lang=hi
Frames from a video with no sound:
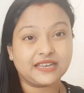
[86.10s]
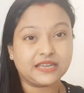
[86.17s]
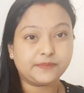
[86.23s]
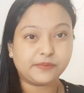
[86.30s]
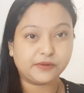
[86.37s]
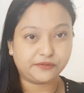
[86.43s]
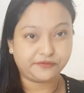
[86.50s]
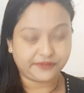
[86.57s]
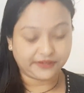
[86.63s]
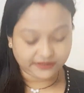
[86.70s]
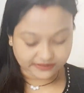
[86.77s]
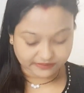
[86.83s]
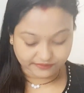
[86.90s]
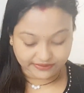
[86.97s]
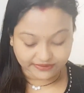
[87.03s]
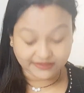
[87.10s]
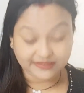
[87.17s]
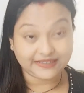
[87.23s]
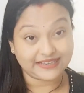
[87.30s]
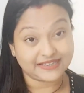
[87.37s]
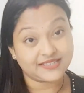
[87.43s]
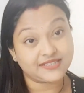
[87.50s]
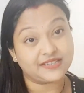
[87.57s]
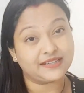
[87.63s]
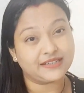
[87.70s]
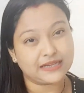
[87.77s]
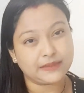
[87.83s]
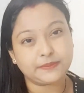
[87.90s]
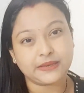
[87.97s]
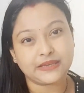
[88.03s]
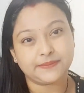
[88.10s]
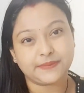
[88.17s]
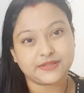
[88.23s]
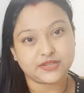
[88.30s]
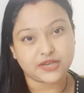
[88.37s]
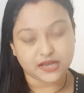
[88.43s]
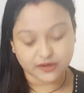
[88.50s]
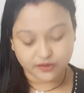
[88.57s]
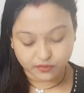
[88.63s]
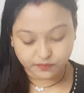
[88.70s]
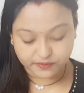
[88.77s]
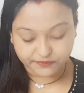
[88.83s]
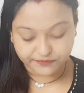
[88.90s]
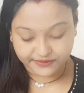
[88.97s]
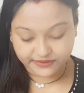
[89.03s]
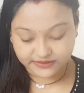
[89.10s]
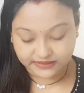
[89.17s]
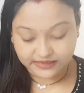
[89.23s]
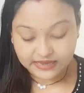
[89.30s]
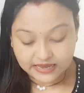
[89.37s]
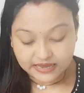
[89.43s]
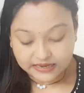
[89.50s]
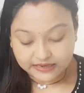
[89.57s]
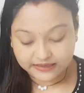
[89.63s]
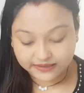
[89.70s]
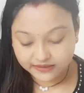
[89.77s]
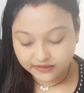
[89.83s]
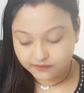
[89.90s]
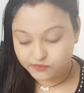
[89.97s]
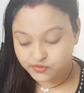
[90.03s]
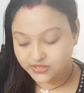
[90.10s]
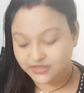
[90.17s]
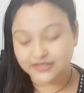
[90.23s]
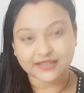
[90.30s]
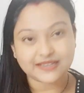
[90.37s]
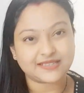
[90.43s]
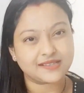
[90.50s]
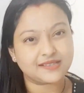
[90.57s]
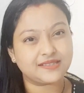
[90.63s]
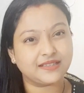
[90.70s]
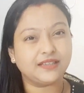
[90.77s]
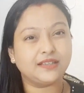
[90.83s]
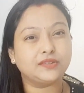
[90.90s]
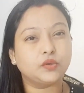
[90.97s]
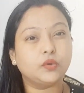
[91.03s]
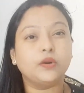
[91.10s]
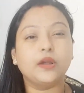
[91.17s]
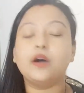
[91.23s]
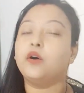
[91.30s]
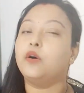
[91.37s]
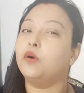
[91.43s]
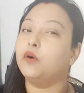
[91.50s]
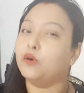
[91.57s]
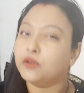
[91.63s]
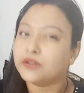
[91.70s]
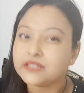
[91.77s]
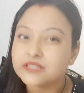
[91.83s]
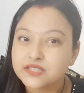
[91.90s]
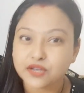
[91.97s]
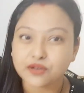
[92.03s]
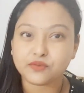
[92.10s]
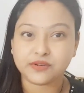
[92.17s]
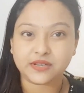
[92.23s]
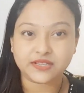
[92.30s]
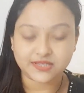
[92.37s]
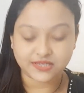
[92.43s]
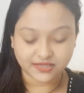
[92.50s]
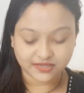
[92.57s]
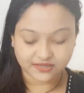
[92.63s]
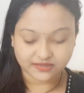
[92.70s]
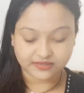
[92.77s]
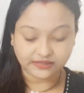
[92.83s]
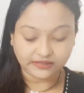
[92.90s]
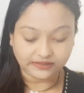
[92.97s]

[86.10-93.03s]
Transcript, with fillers: लिए परफेक्ट है वेडिंग गेस्ट अगर आप कहीं भी जा रहे हो परफेक्ट है लेकिन मुझे लगा इसका सिल्क थोड़ा और अच्छा होना चाहिए था